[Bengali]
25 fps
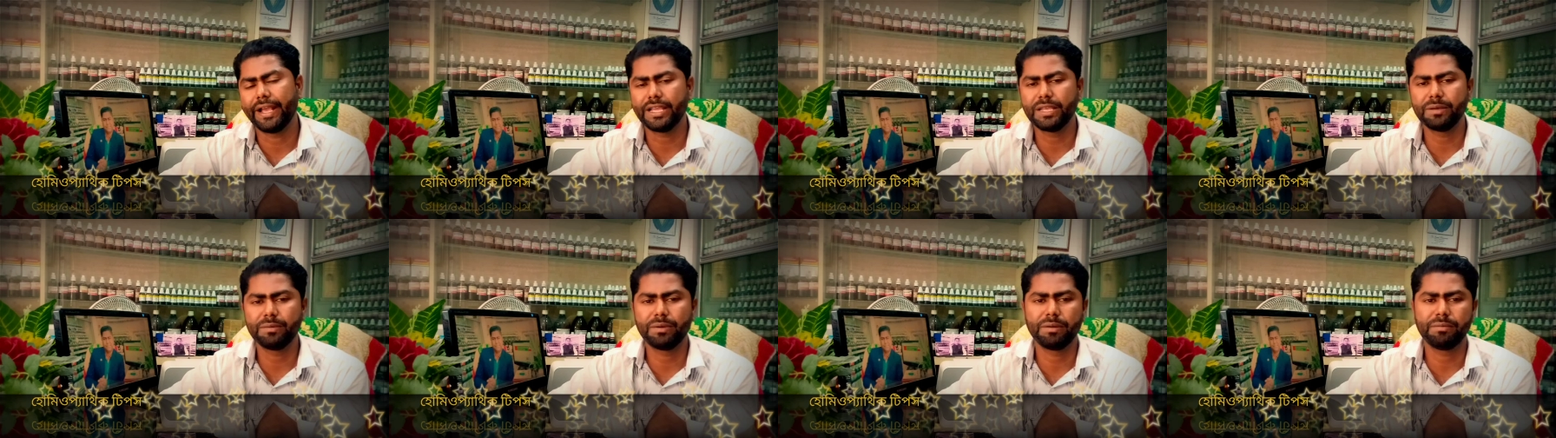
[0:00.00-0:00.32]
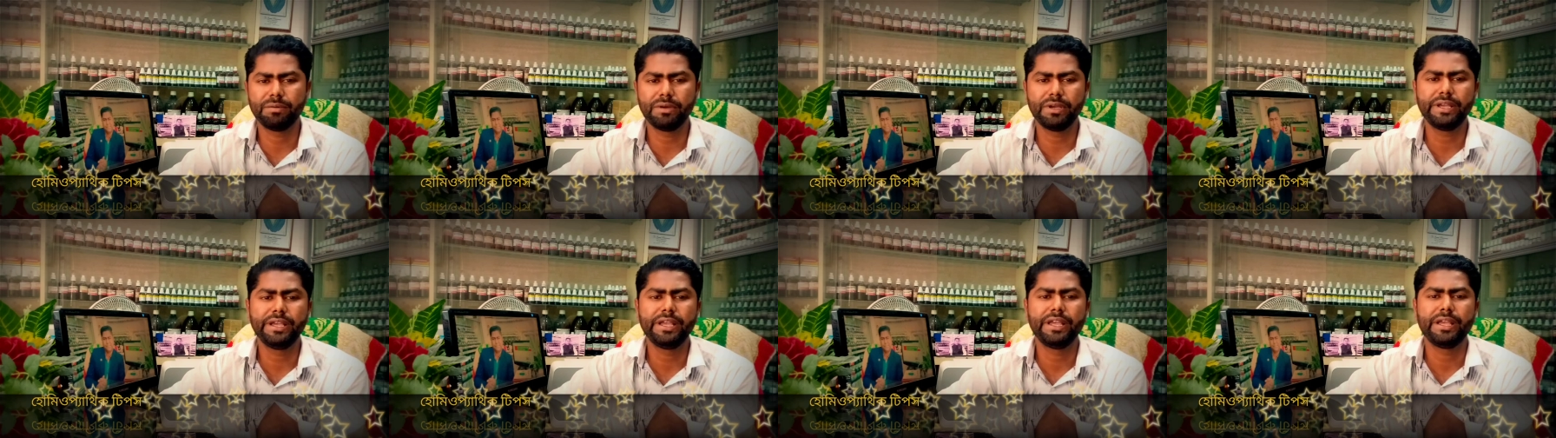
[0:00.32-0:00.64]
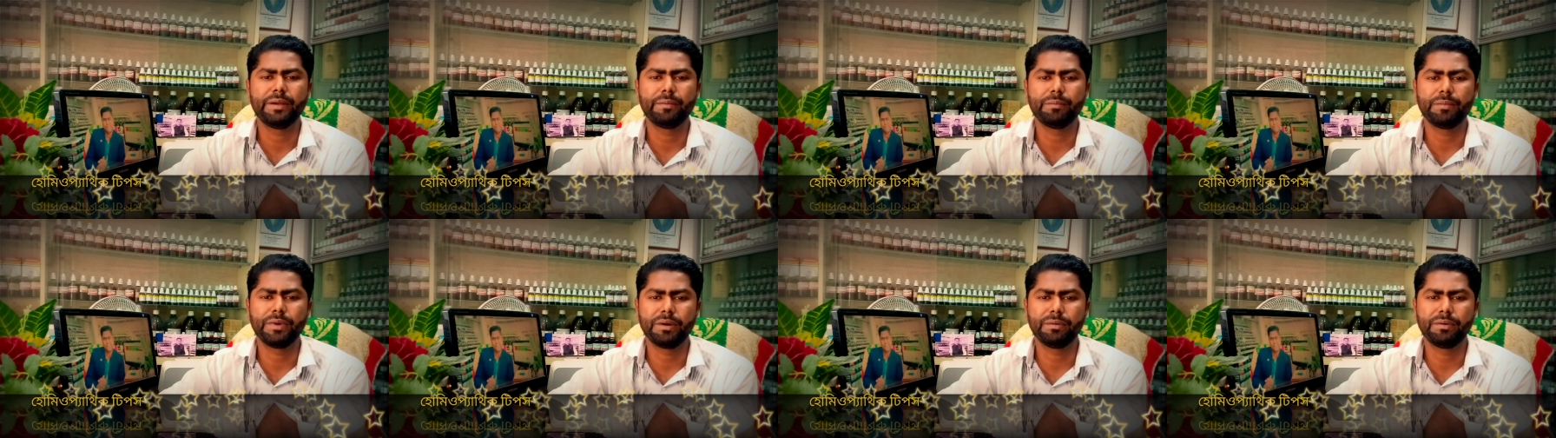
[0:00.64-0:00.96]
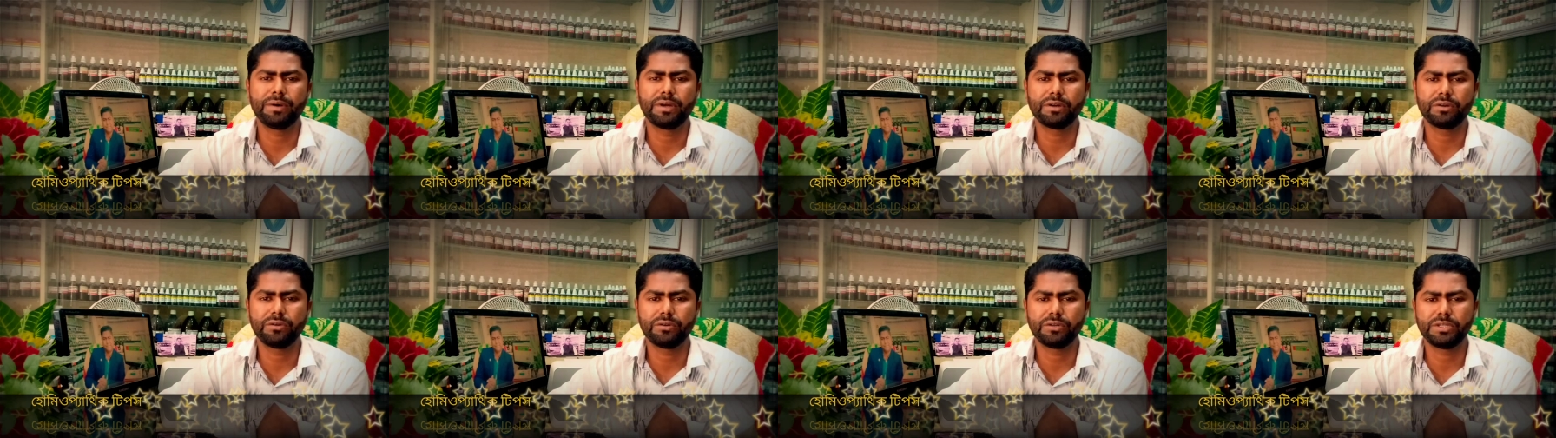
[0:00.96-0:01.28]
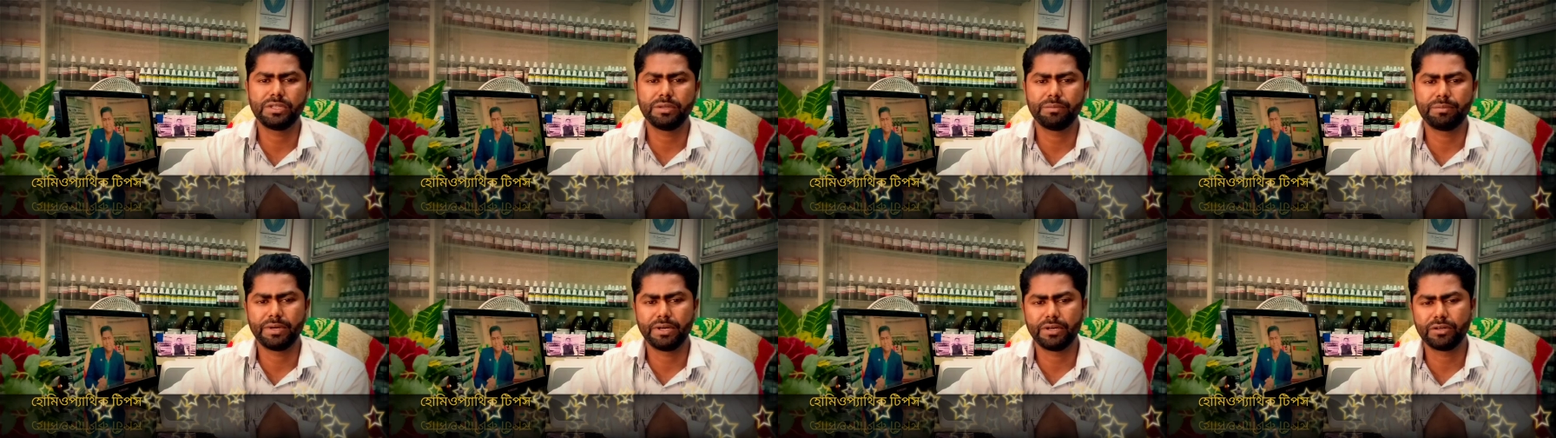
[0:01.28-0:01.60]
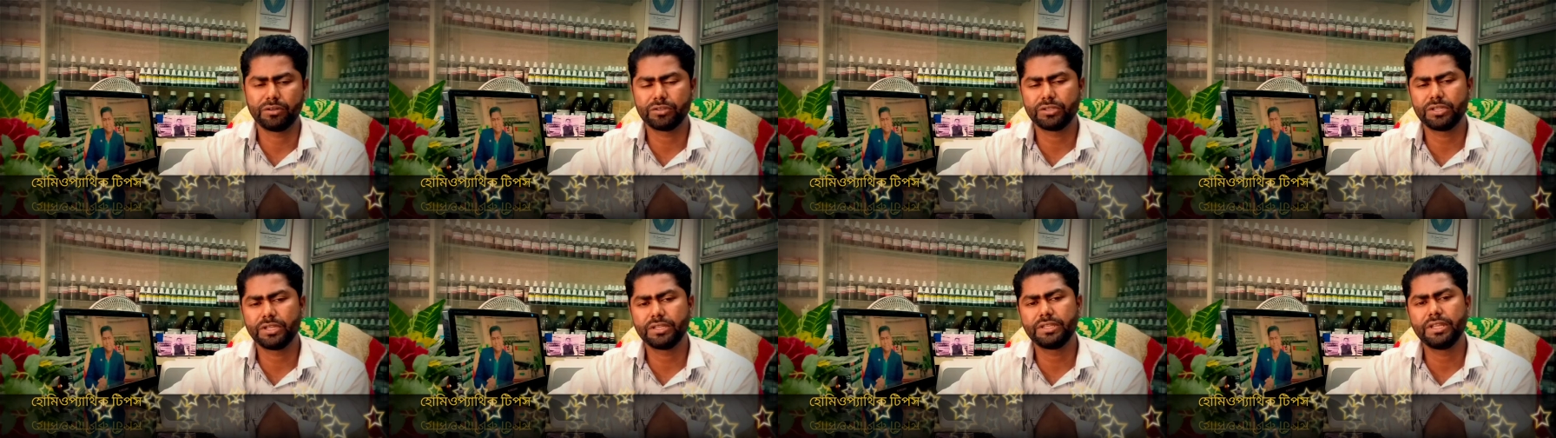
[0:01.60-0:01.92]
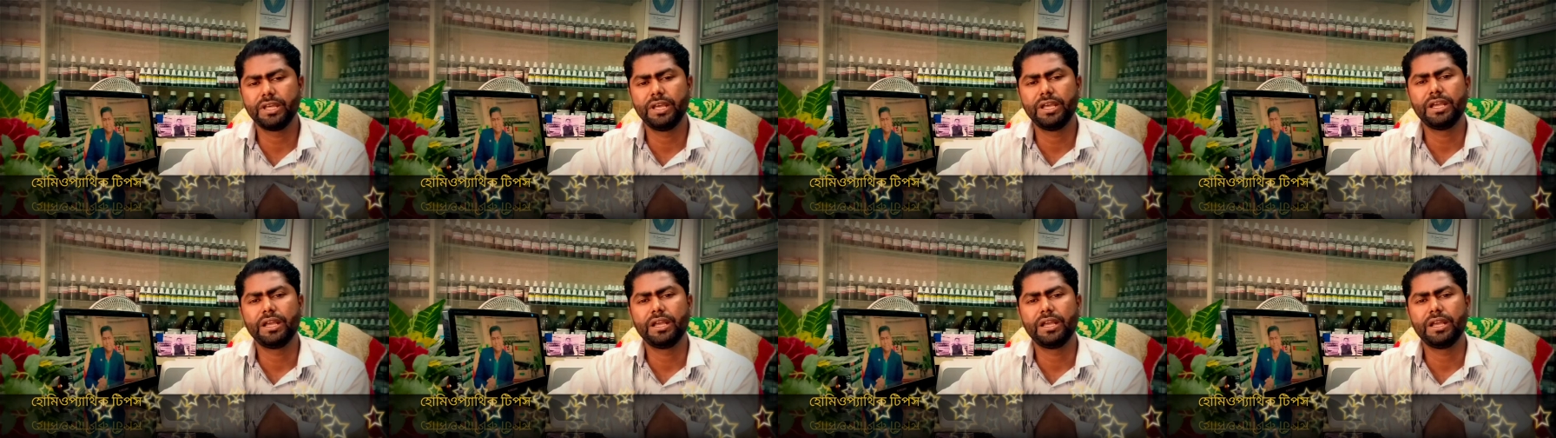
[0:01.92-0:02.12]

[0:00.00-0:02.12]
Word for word: একইভাবে ব্যবহার করতে পারেন অর্থাৎ